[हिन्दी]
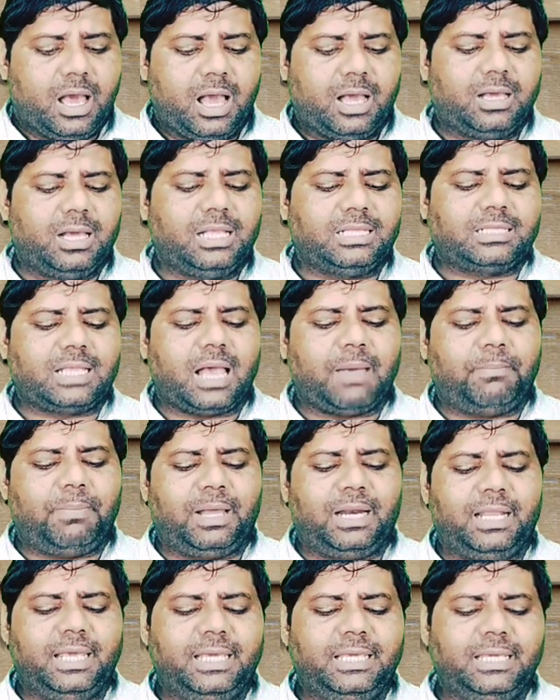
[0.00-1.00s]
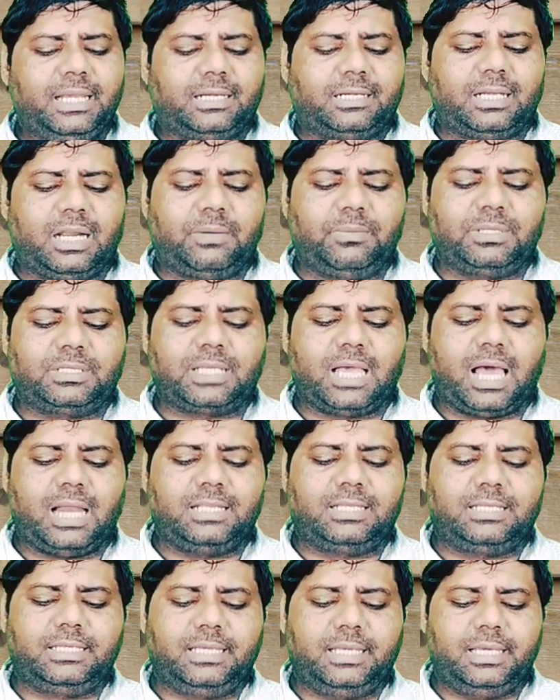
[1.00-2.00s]
हंगल साहब भले ही अट्ठानवे
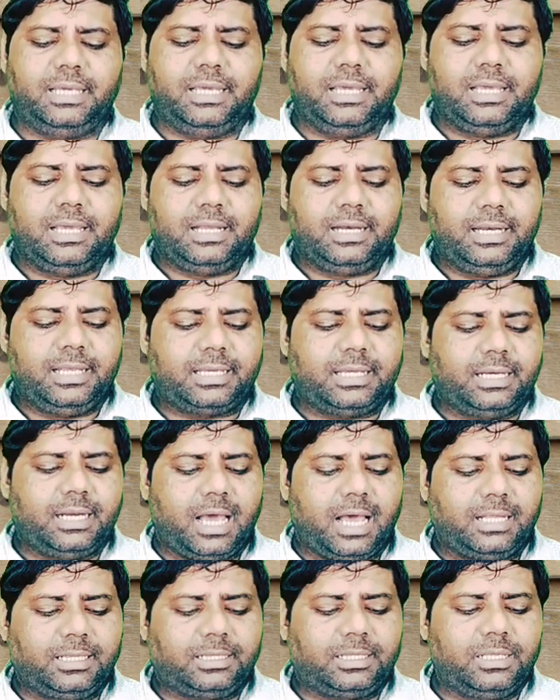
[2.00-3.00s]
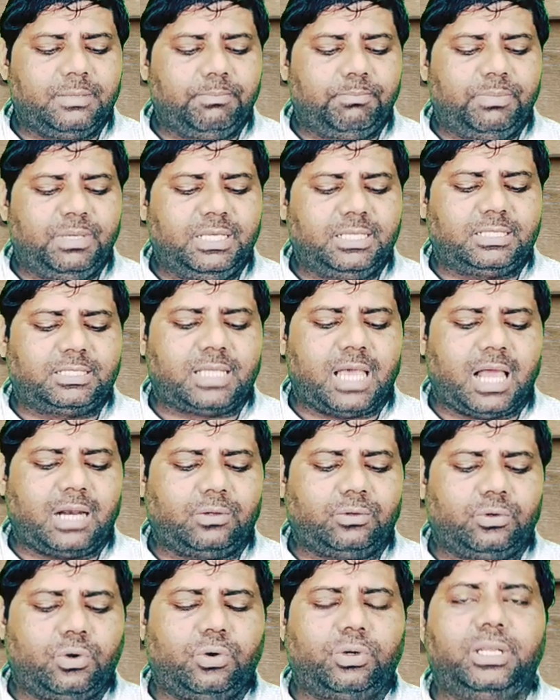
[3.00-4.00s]
साल जिए लेकिन अंतिम 20 साल
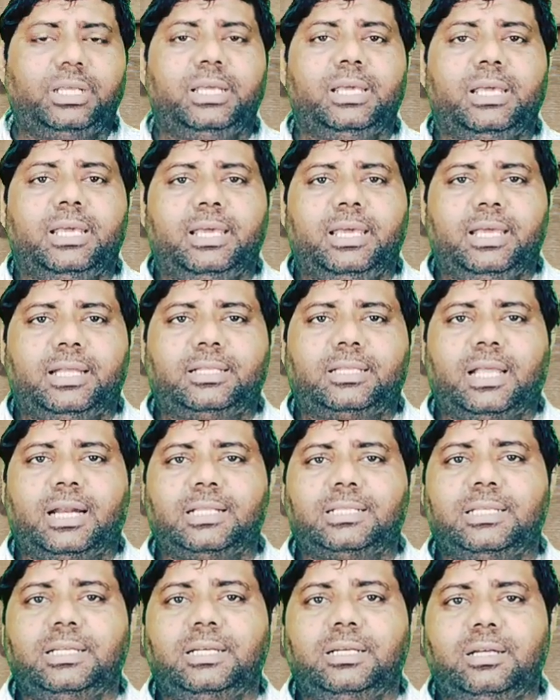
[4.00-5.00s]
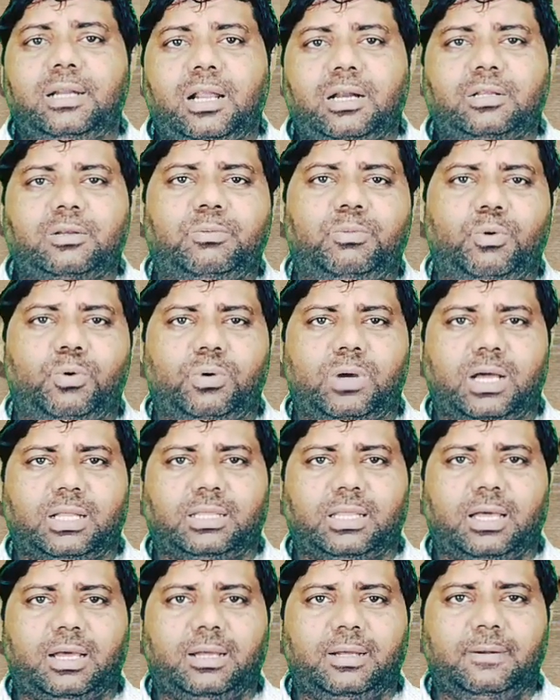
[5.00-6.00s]
उन्होंने एक तरह से नरक भोगा
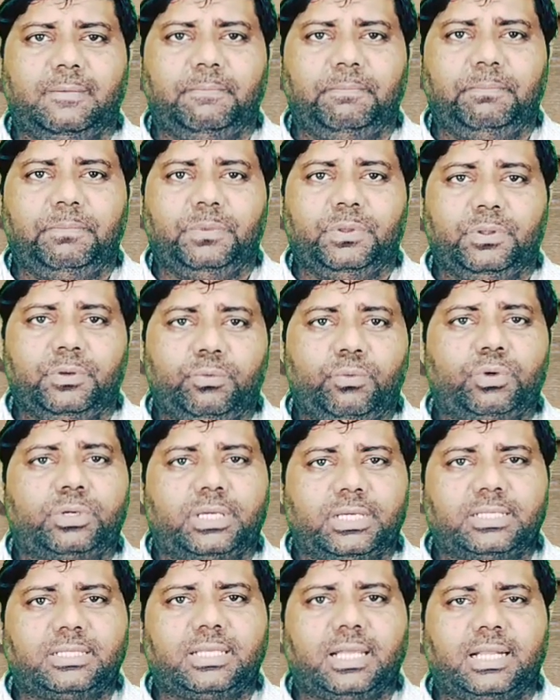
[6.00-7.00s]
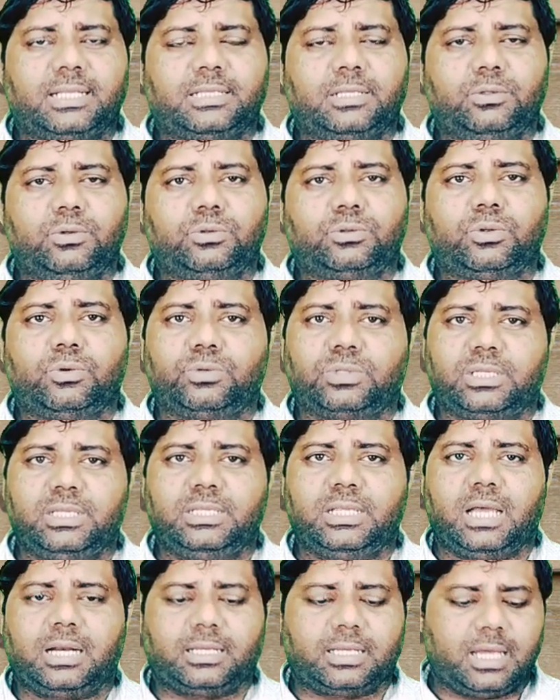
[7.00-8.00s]
था वो किस तरह से दोस्तों उसकी
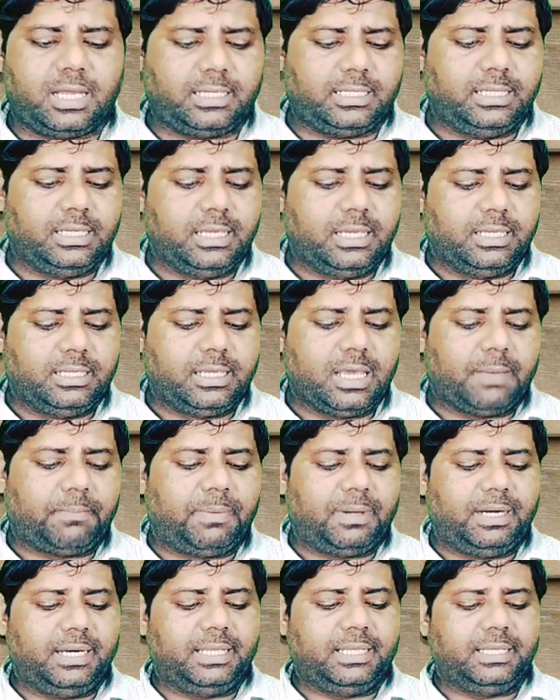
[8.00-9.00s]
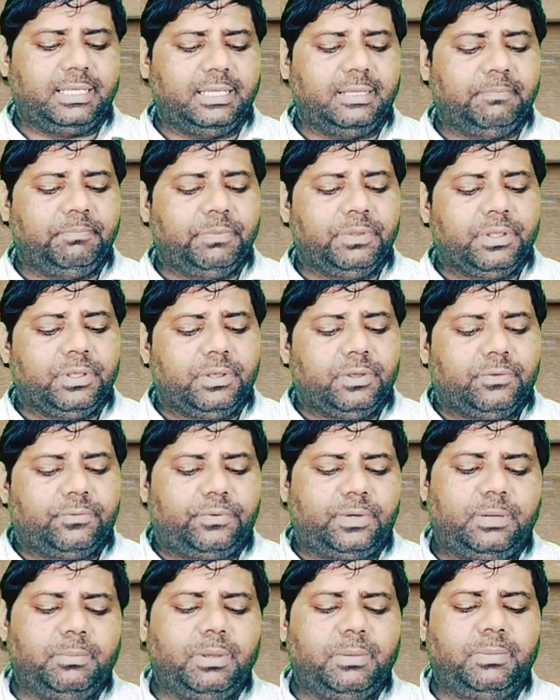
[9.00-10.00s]
जानकारी यहाँ पर लेंगे
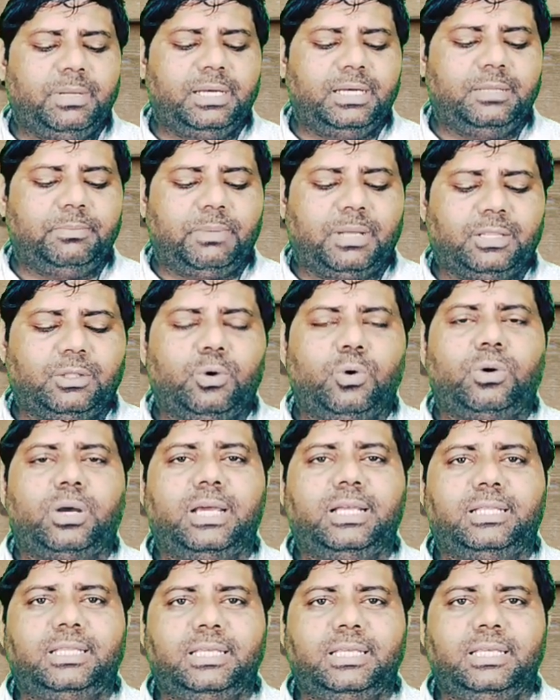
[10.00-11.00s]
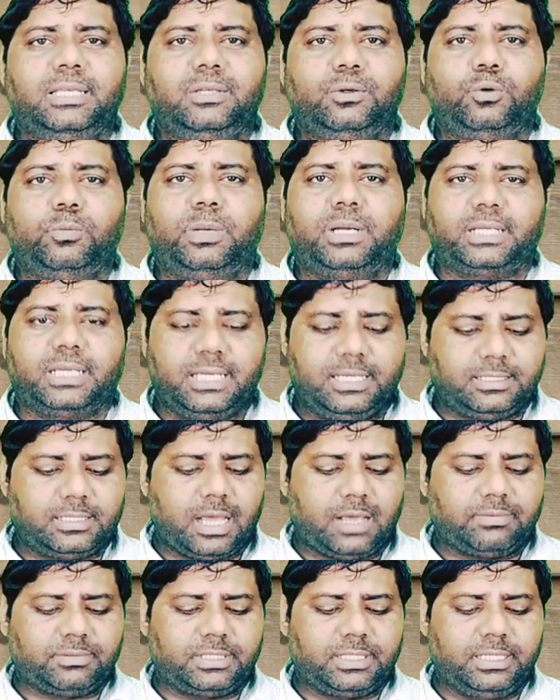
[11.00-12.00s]
फिल्में मिलनी बंद हो गई थी उम्र के
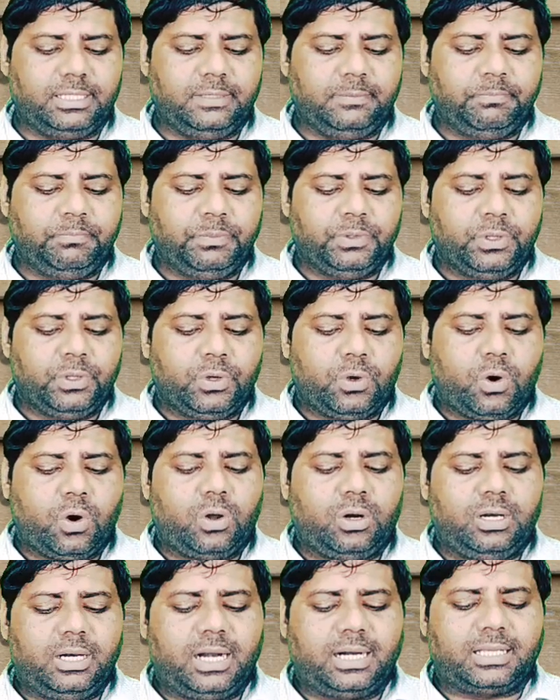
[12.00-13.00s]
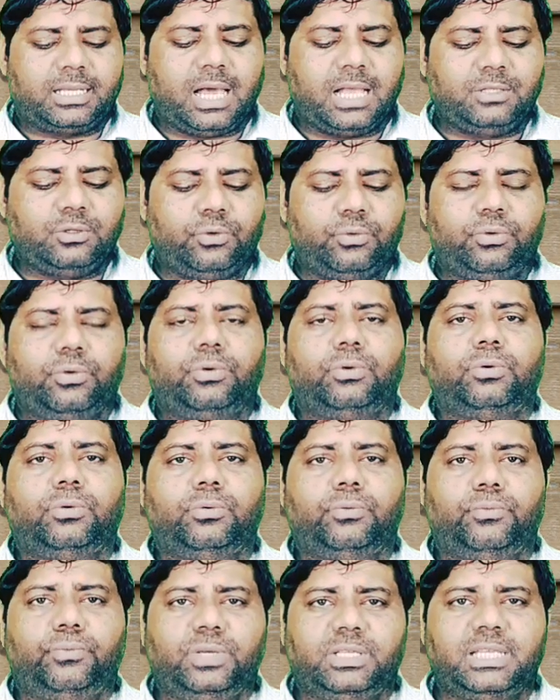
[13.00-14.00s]
हिसाब से और लड़का जो
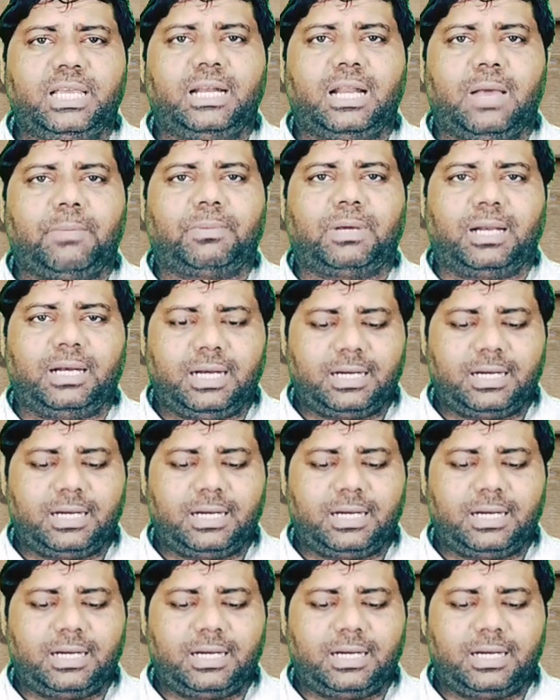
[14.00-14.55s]
विजय नाम का